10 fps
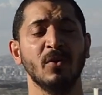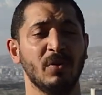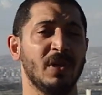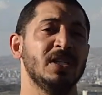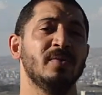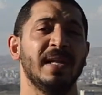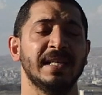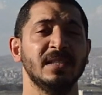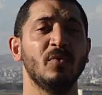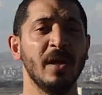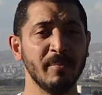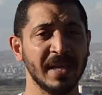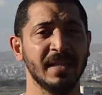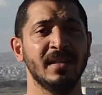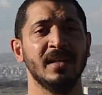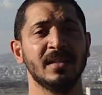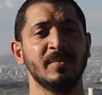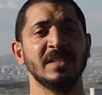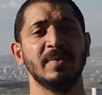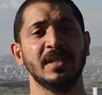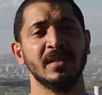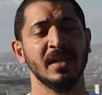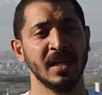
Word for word: والاورنجي بالجاسي مهمه جدا ان انت بتثبت